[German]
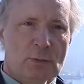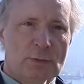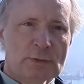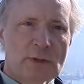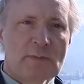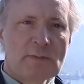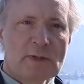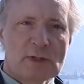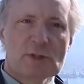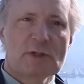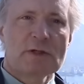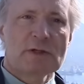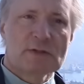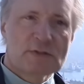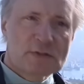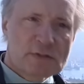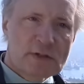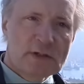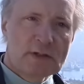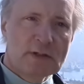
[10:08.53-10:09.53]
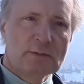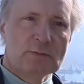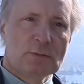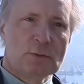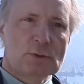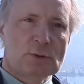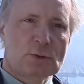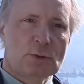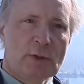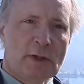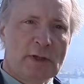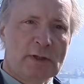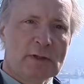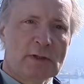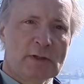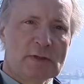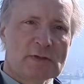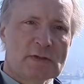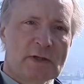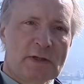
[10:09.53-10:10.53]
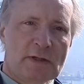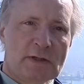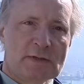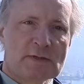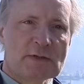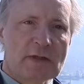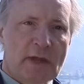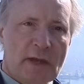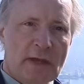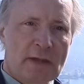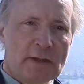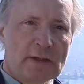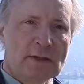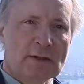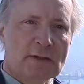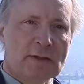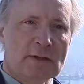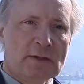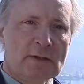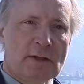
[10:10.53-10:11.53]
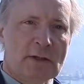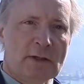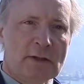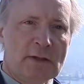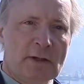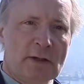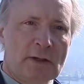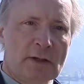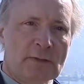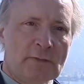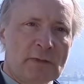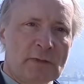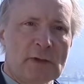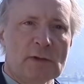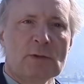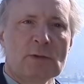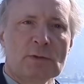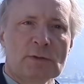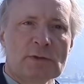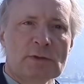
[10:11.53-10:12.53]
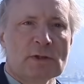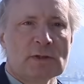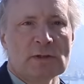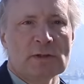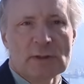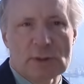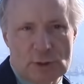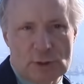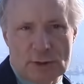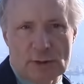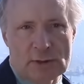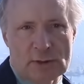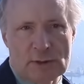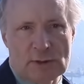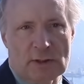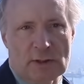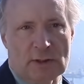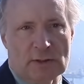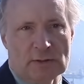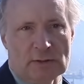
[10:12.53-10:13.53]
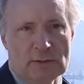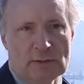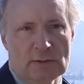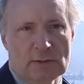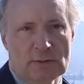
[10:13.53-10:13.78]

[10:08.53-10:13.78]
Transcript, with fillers: Und die menschliche Seele muss unendlich sein als Trägerin einer Entwicklung, die nie stillsteht.